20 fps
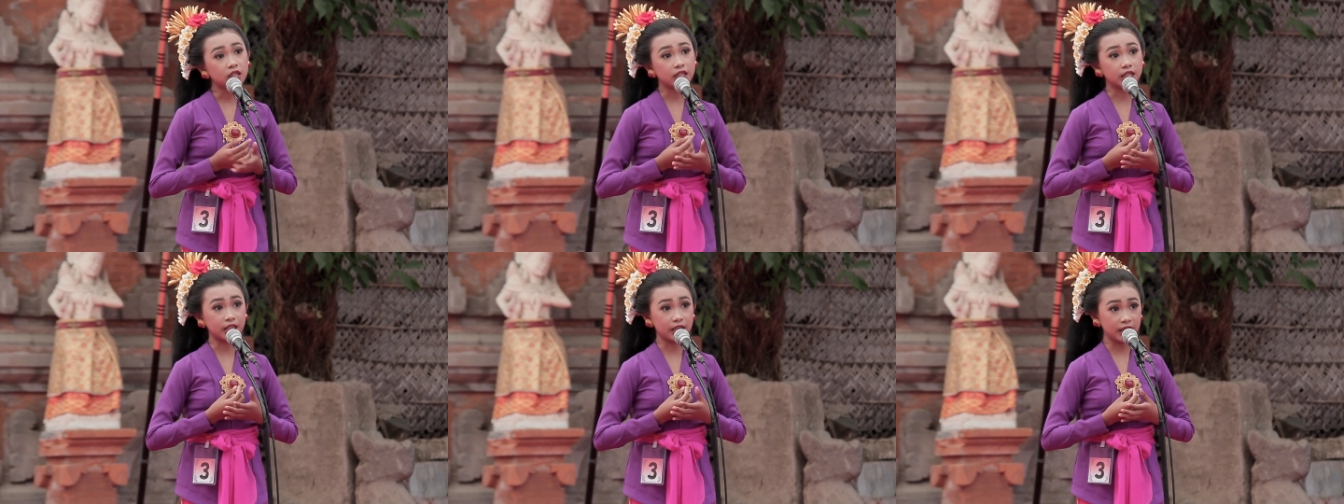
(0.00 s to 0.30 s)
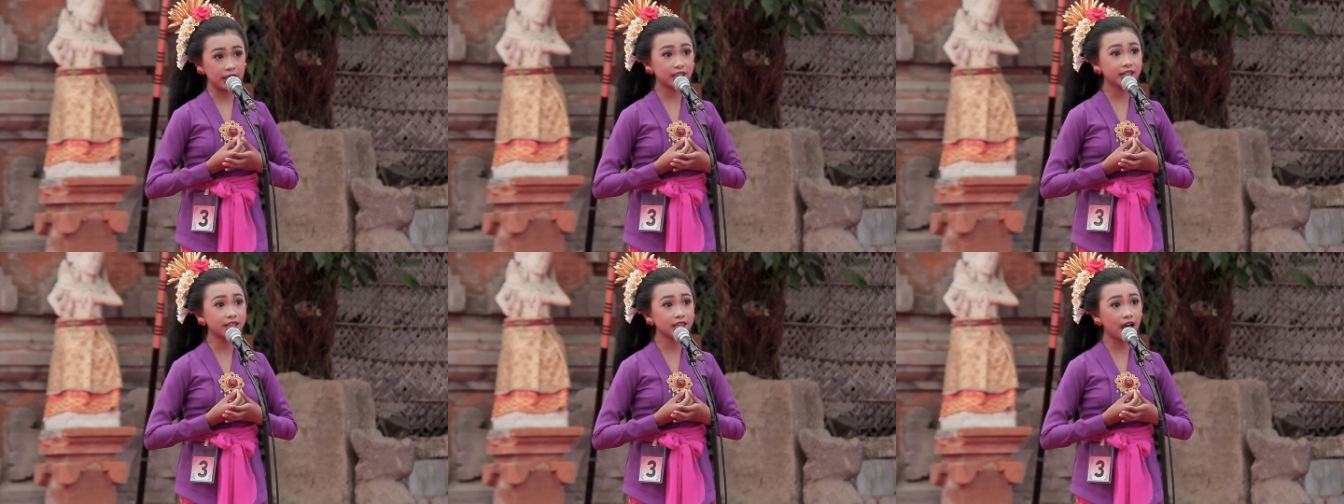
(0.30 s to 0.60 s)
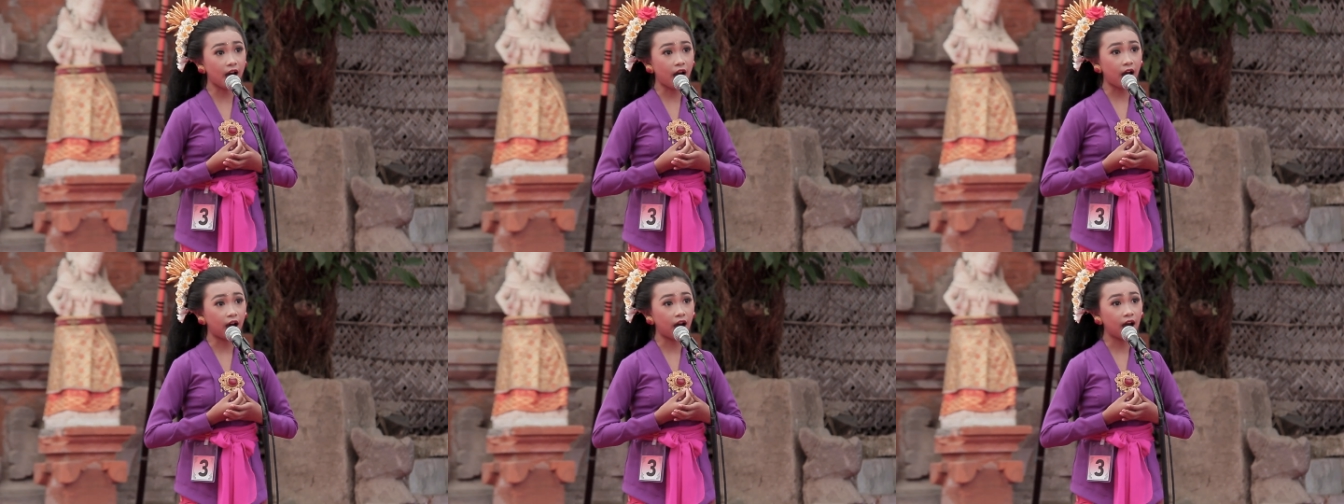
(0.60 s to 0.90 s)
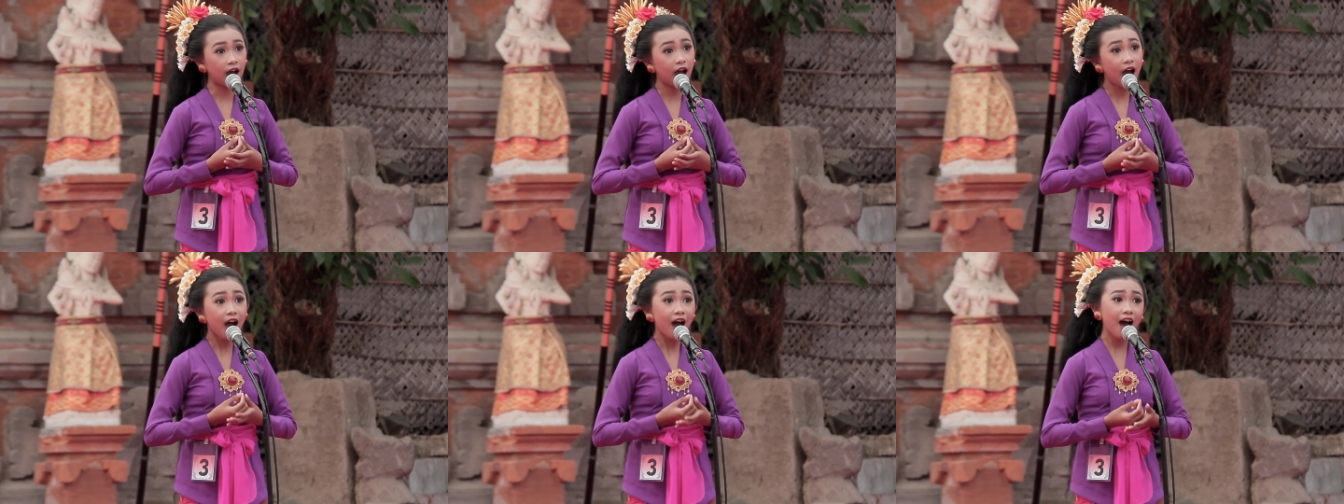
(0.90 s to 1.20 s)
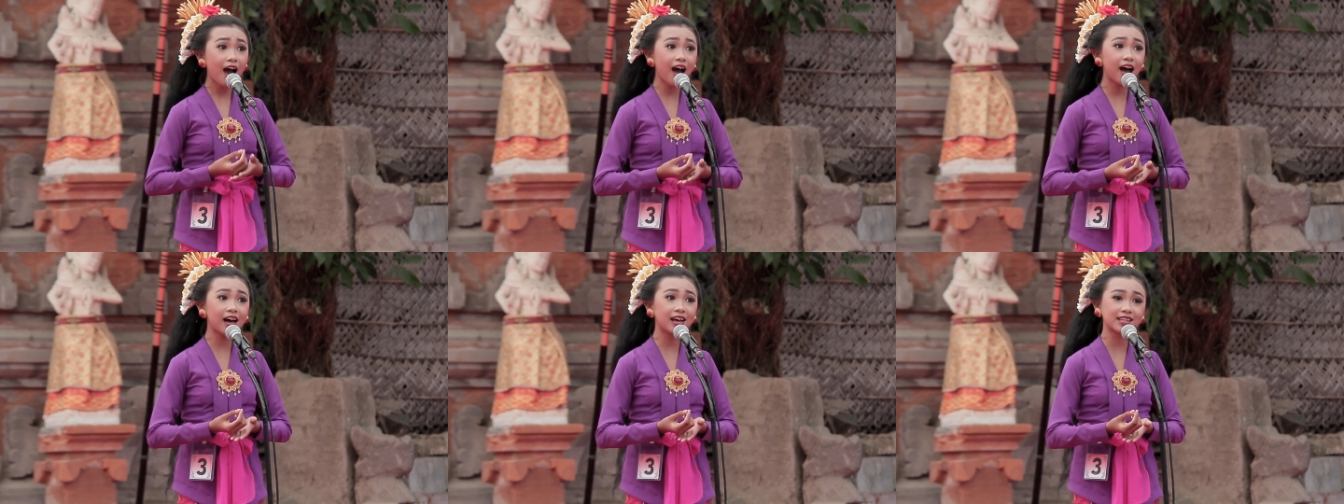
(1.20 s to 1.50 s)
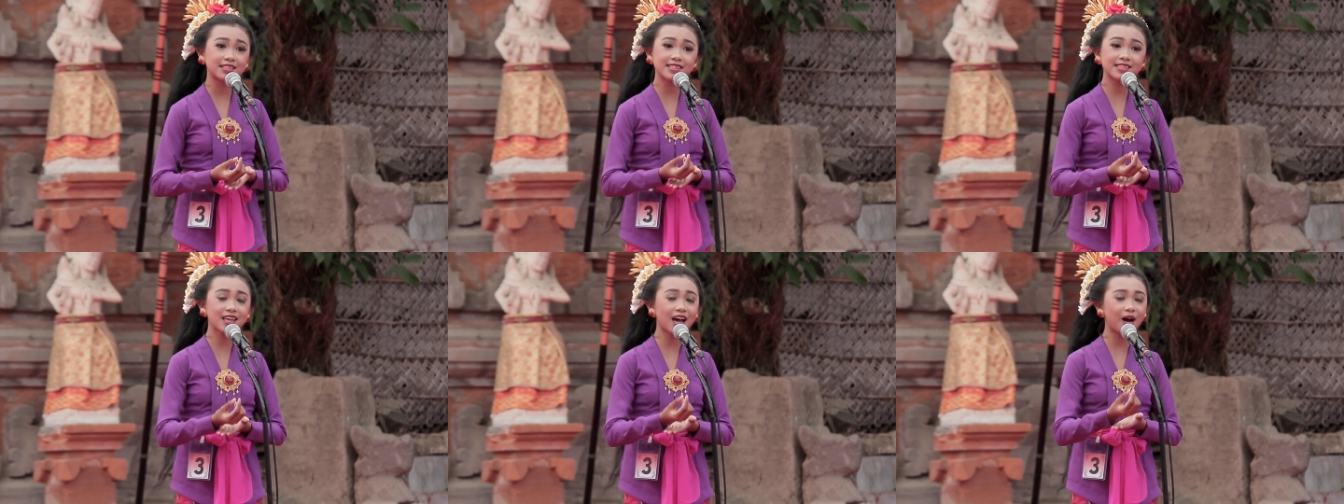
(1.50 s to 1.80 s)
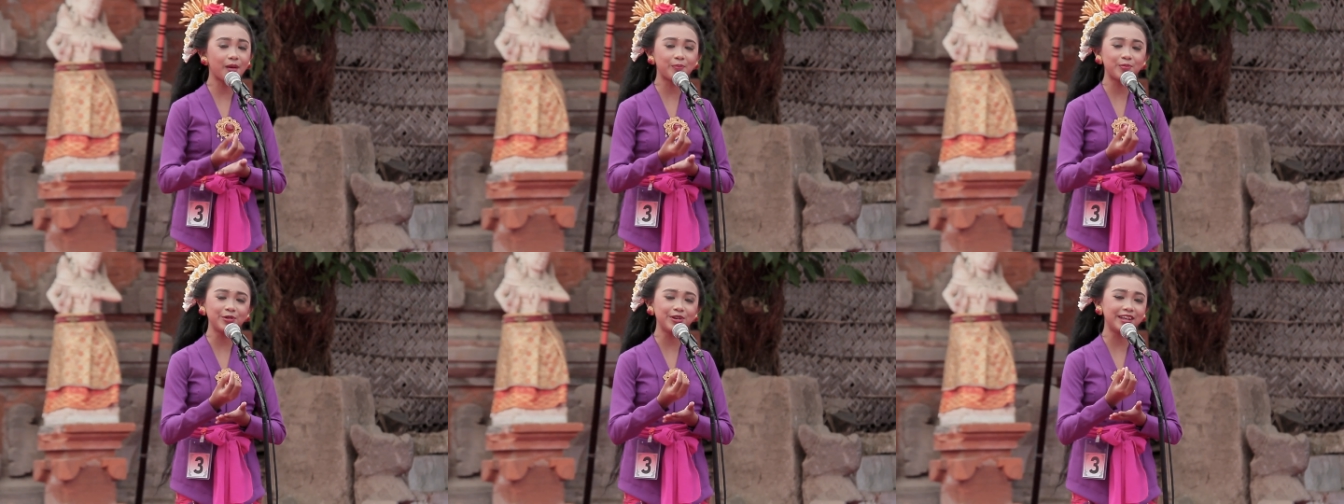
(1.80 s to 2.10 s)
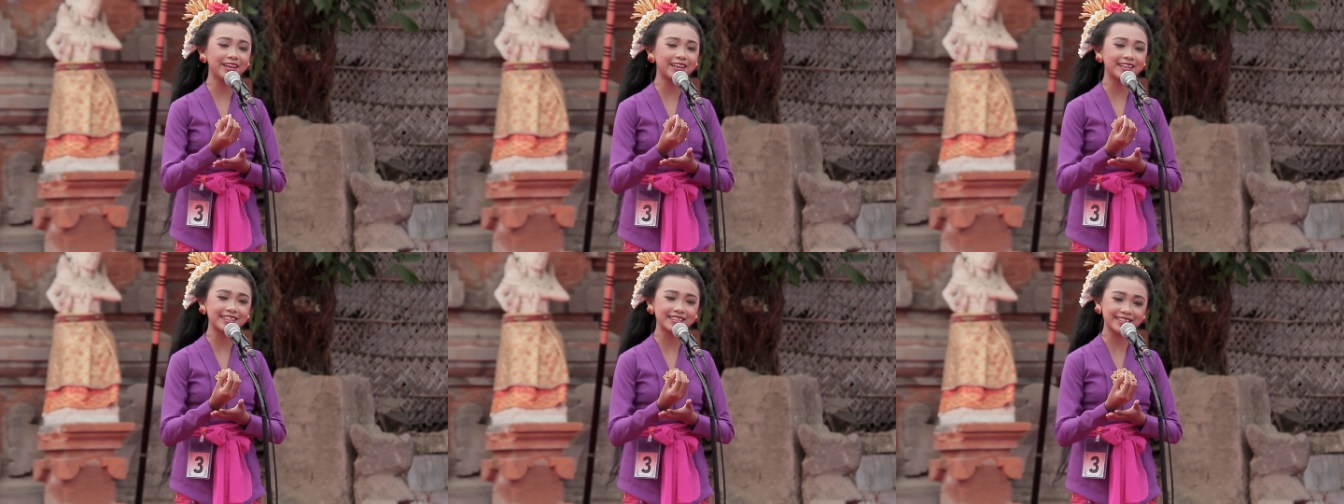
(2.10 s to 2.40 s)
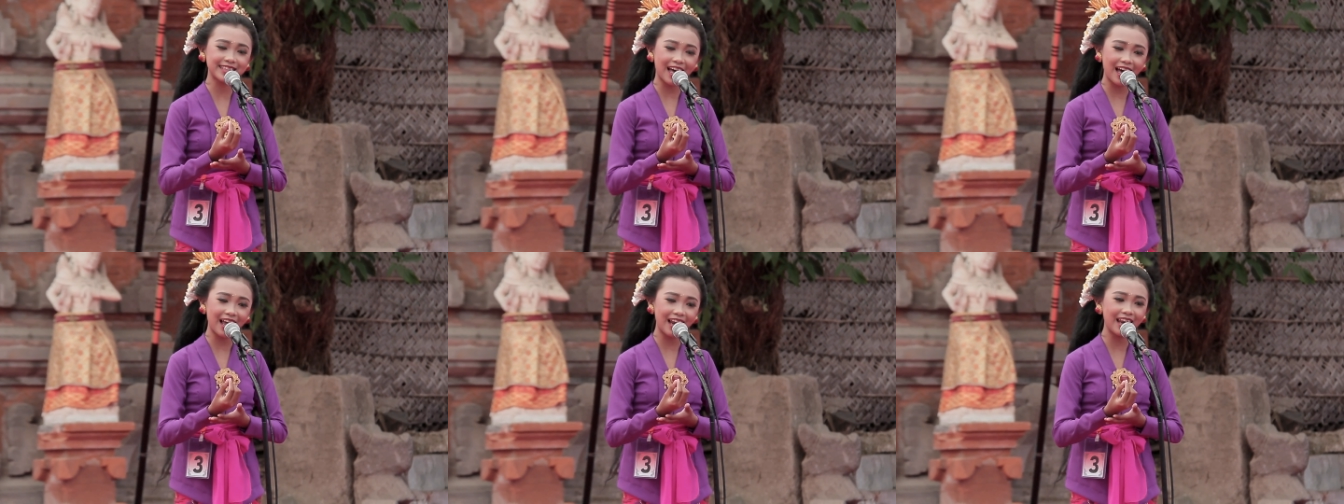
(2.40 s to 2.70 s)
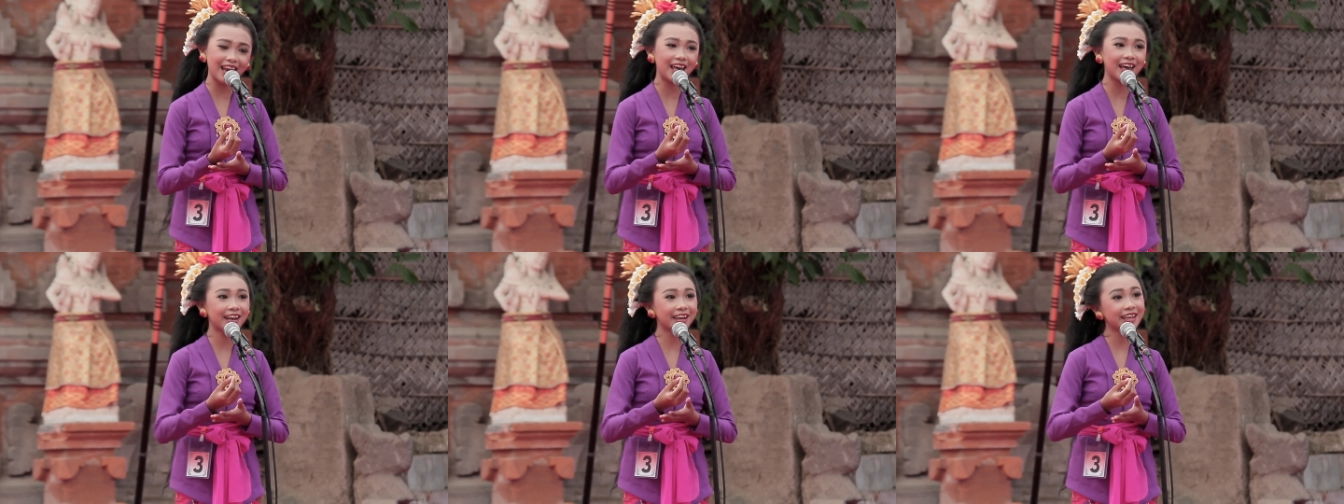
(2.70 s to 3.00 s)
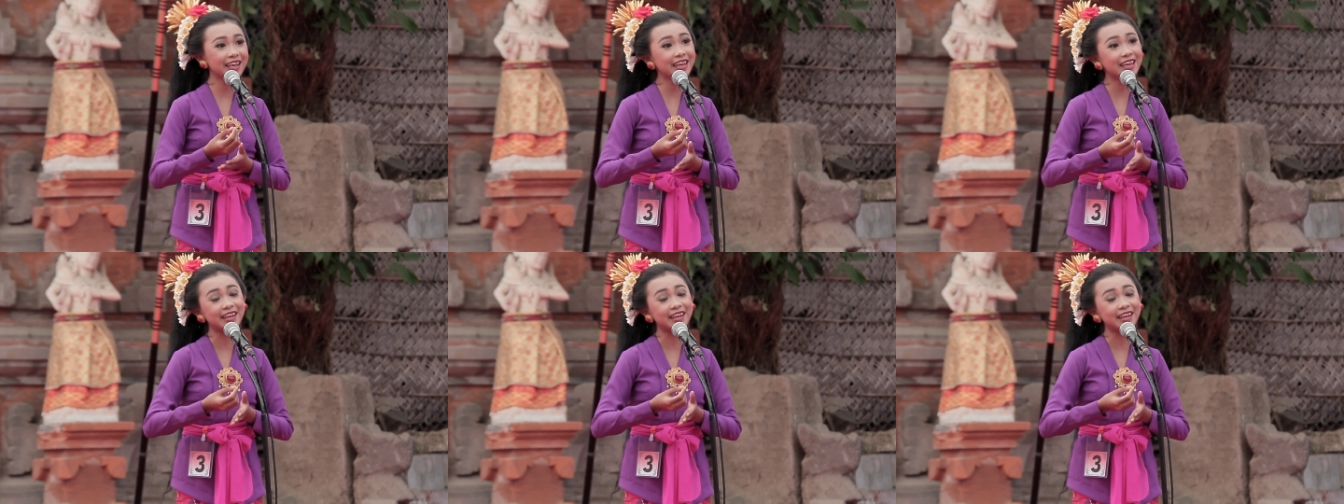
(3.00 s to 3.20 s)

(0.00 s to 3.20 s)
Titiang asa puni ketaler